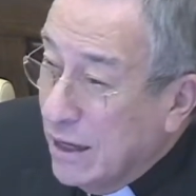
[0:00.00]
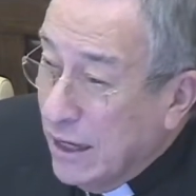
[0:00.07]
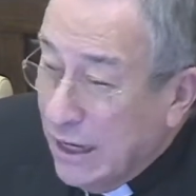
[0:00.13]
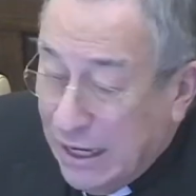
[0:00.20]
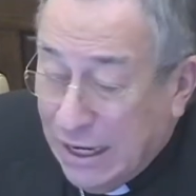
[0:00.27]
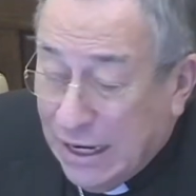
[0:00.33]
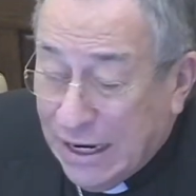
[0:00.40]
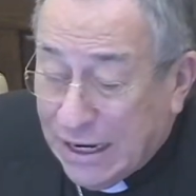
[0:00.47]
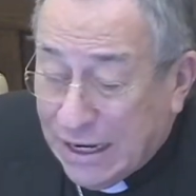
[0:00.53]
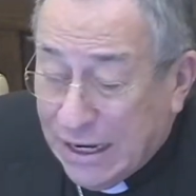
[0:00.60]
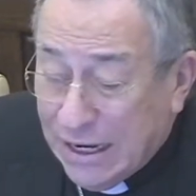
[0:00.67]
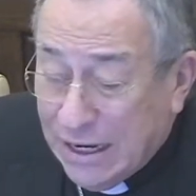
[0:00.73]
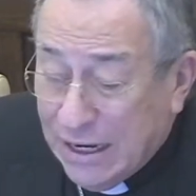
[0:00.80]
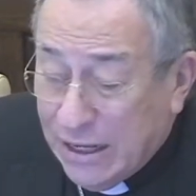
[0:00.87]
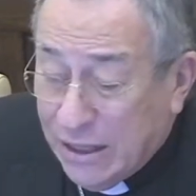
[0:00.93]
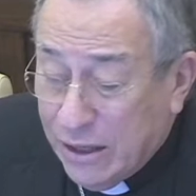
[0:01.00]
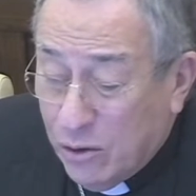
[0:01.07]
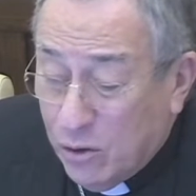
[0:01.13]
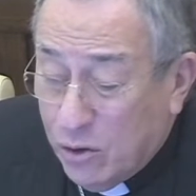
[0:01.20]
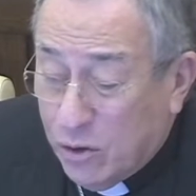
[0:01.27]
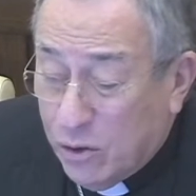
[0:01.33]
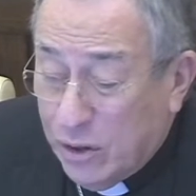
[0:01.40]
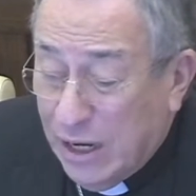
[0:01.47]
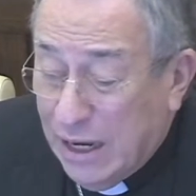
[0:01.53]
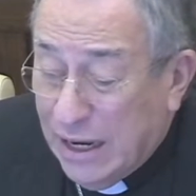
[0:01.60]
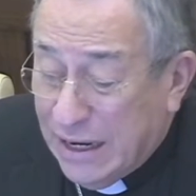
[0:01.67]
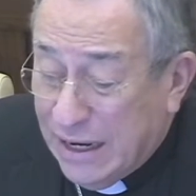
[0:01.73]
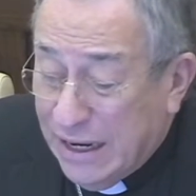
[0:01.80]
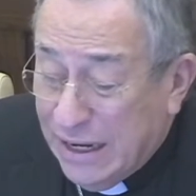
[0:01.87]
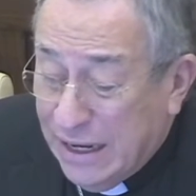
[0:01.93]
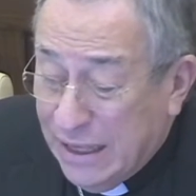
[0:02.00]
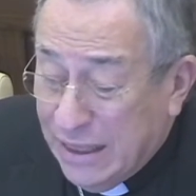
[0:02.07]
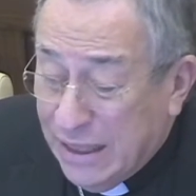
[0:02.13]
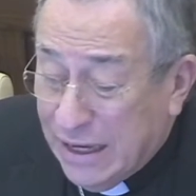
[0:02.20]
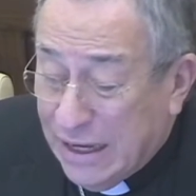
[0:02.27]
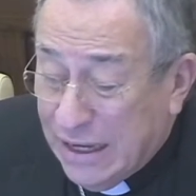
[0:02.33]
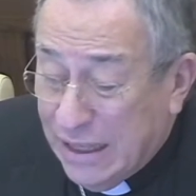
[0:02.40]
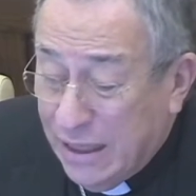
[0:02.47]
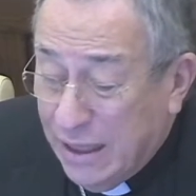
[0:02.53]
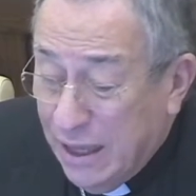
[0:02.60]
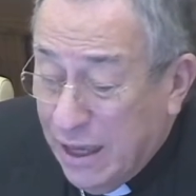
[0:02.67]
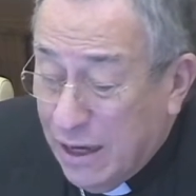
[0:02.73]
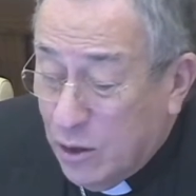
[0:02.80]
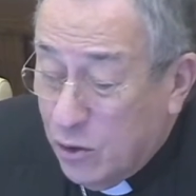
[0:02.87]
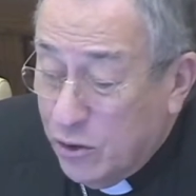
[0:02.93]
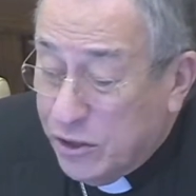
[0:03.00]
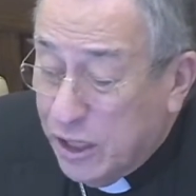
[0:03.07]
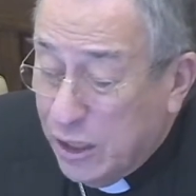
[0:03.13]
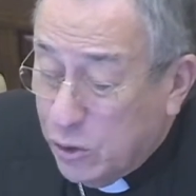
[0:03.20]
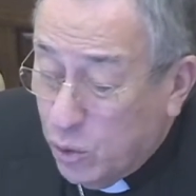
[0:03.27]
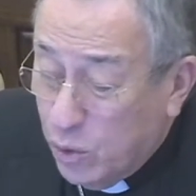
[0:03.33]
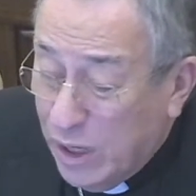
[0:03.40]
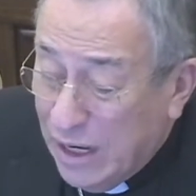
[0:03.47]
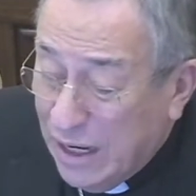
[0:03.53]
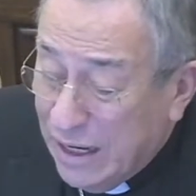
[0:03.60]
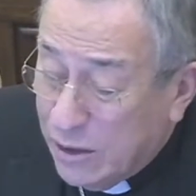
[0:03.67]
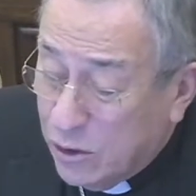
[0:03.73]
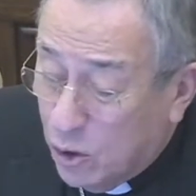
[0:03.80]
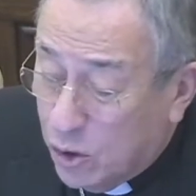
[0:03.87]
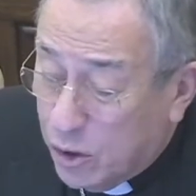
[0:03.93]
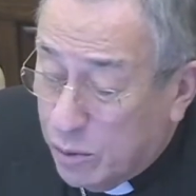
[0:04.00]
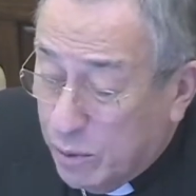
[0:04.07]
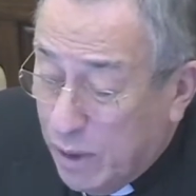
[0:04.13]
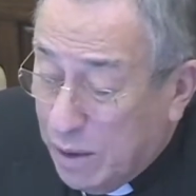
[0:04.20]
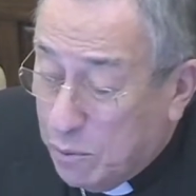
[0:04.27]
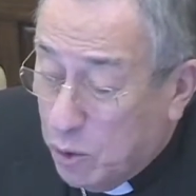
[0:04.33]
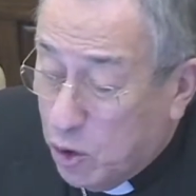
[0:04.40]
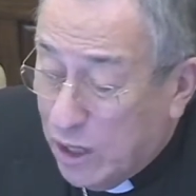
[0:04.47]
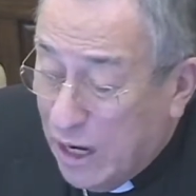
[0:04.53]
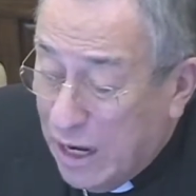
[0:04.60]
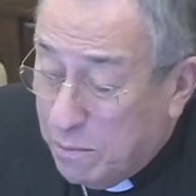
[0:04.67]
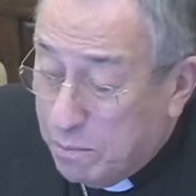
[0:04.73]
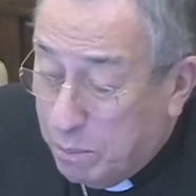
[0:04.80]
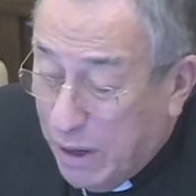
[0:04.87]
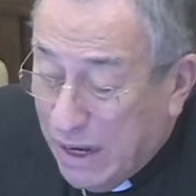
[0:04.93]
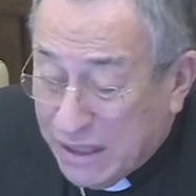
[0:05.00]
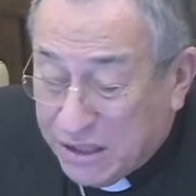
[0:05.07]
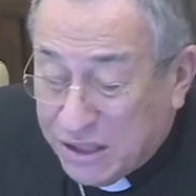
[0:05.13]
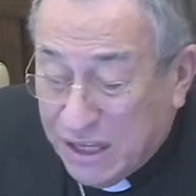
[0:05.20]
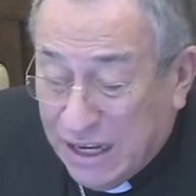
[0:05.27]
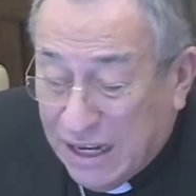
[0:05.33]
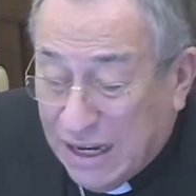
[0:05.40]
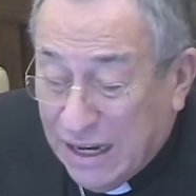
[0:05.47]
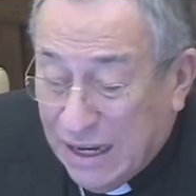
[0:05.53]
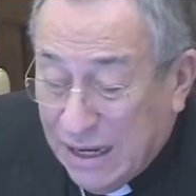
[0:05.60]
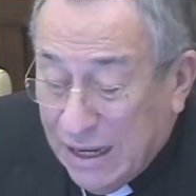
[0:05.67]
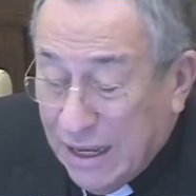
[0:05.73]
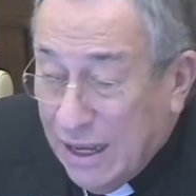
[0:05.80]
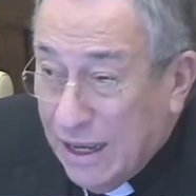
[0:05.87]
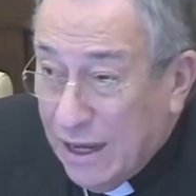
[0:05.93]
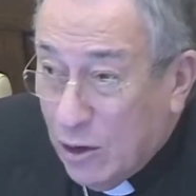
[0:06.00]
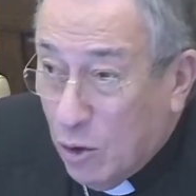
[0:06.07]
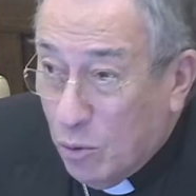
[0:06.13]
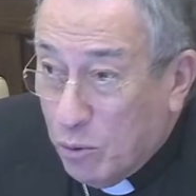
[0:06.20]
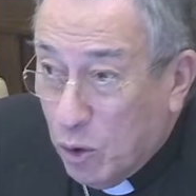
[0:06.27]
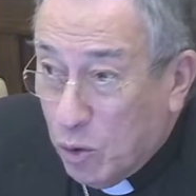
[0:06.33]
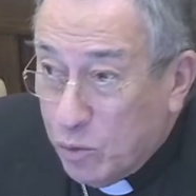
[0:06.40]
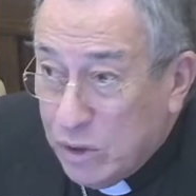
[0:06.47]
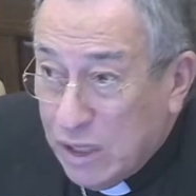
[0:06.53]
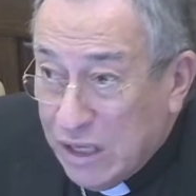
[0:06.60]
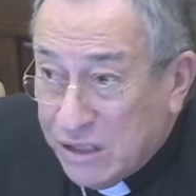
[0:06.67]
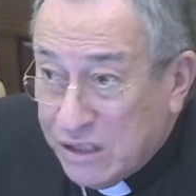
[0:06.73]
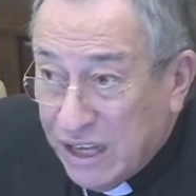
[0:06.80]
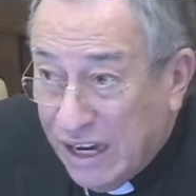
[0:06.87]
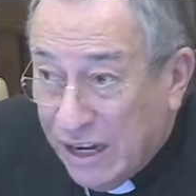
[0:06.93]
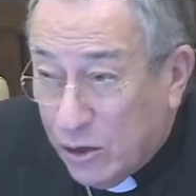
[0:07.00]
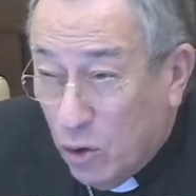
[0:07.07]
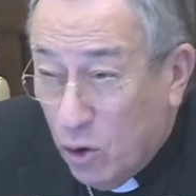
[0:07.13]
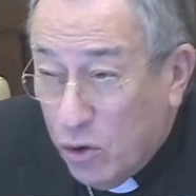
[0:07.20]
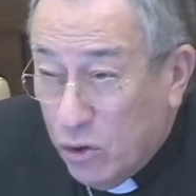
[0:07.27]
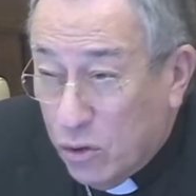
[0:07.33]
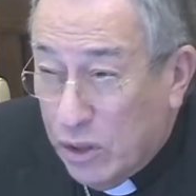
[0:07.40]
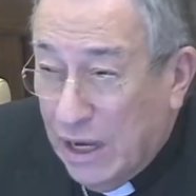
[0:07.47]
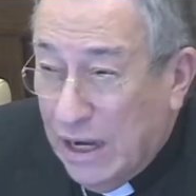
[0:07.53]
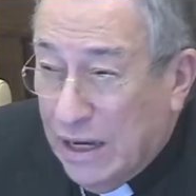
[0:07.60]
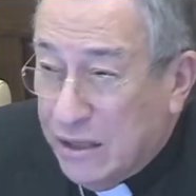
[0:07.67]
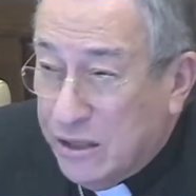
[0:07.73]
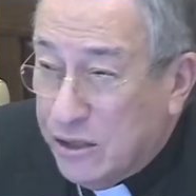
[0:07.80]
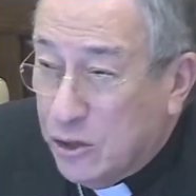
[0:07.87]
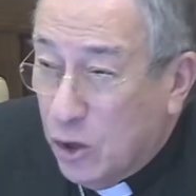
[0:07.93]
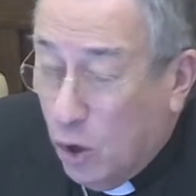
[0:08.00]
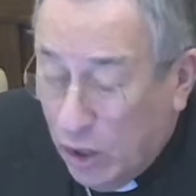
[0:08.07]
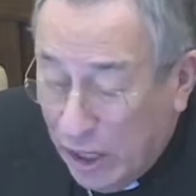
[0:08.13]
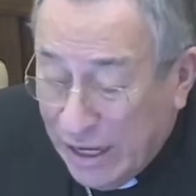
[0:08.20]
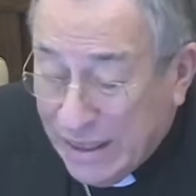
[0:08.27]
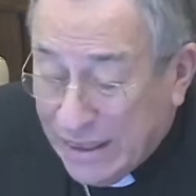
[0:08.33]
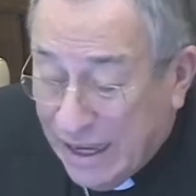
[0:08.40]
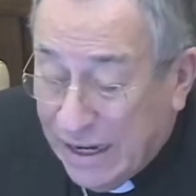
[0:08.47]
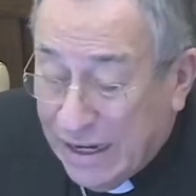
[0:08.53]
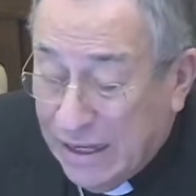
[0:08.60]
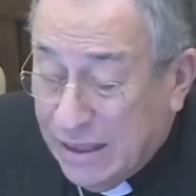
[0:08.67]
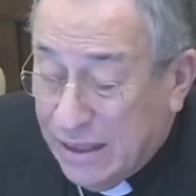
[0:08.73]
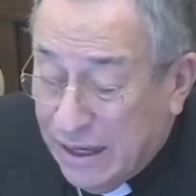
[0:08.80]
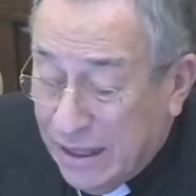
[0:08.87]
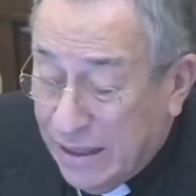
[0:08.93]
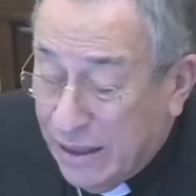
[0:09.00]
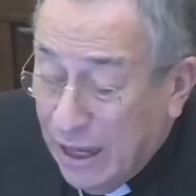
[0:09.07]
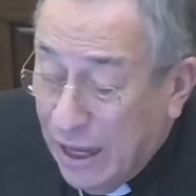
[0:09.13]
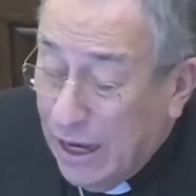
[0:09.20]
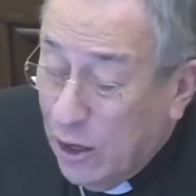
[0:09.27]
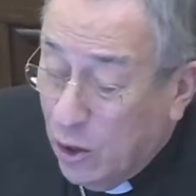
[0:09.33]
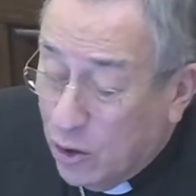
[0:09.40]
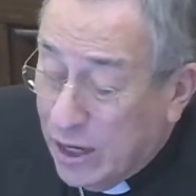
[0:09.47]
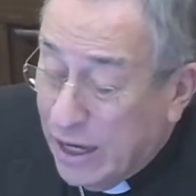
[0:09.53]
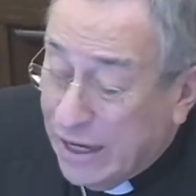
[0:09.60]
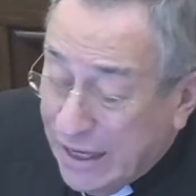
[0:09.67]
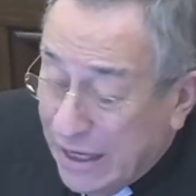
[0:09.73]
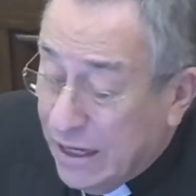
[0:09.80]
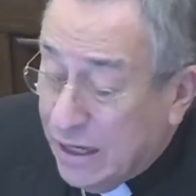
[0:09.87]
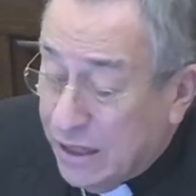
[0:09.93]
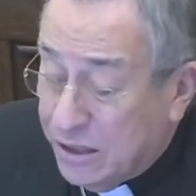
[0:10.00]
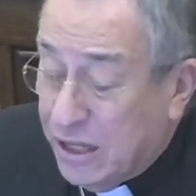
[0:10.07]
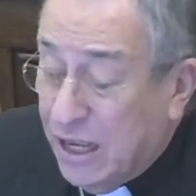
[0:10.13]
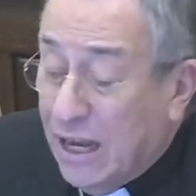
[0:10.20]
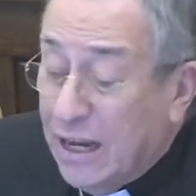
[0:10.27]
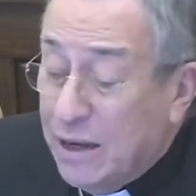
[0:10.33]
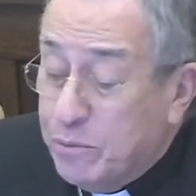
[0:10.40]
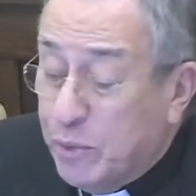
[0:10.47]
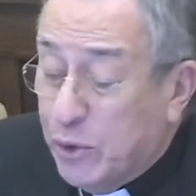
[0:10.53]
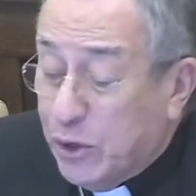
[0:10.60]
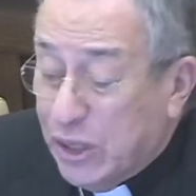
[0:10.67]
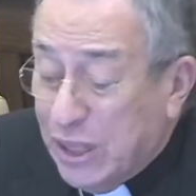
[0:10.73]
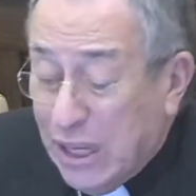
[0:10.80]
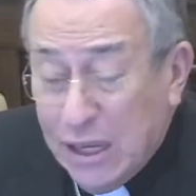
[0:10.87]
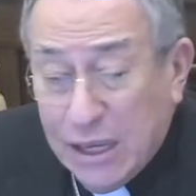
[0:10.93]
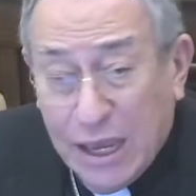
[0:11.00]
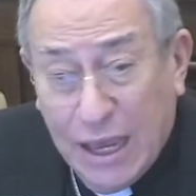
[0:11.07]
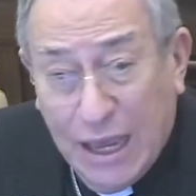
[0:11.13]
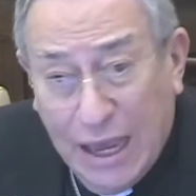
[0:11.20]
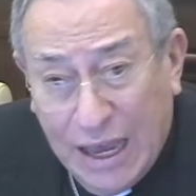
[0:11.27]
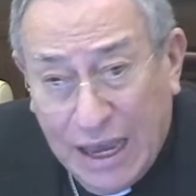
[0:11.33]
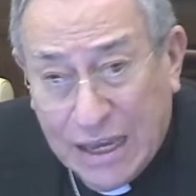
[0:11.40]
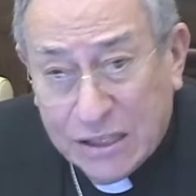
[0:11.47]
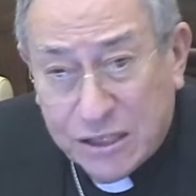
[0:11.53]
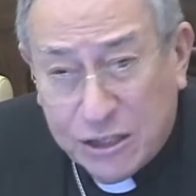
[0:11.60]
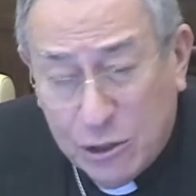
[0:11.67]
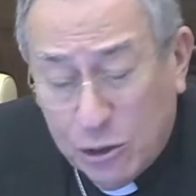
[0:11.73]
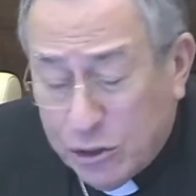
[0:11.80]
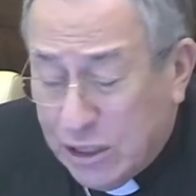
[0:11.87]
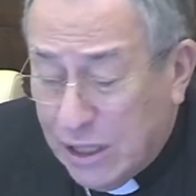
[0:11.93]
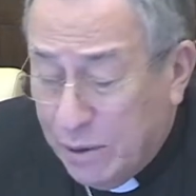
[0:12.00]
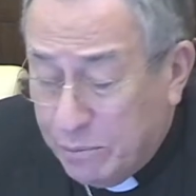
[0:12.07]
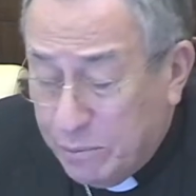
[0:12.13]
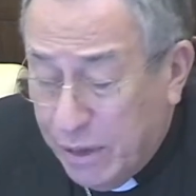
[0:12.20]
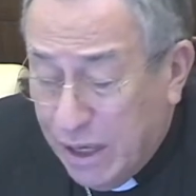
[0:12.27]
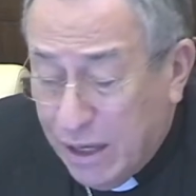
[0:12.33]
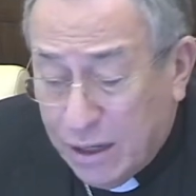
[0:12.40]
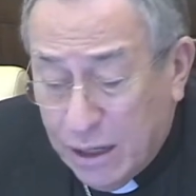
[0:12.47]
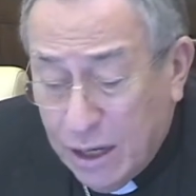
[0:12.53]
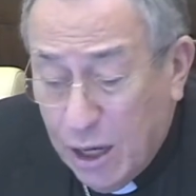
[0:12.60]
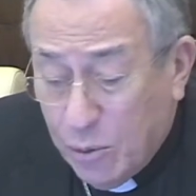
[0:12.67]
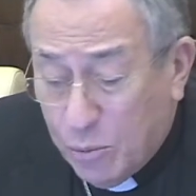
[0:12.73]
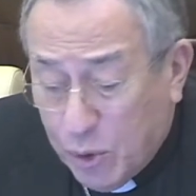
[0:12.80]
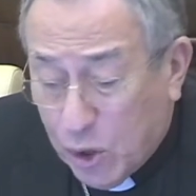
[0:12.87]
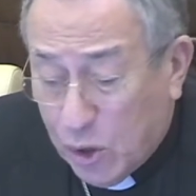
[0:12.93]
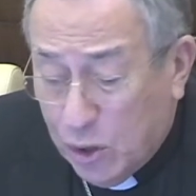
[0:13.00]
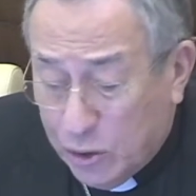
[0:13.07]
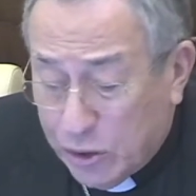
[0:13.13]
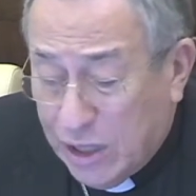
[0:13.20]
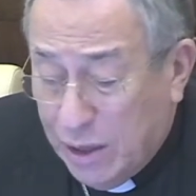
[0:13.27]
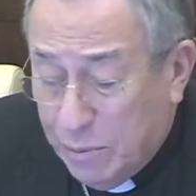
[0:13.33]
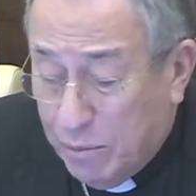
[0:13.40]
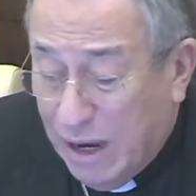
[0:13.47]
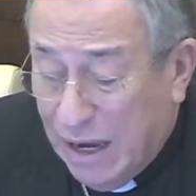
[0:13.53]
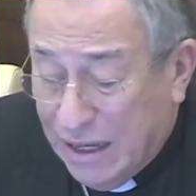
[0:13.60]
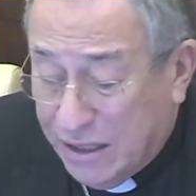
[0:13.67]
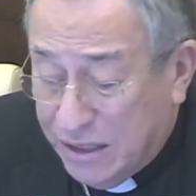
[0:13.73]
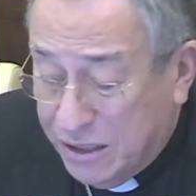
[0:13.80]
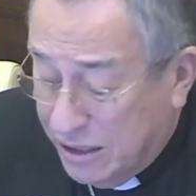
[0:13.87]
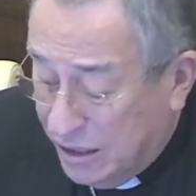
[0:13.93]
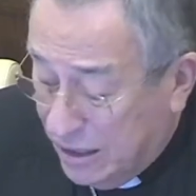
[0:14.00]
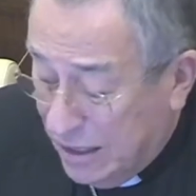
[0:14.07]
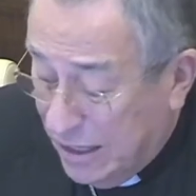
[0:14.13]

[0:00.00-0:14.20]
y la regla de oro de la caridad constituye la norma moral básica como un desarrollo de la solidaridad. Lo que quieras que hagan por ti, hazlo también por los demás.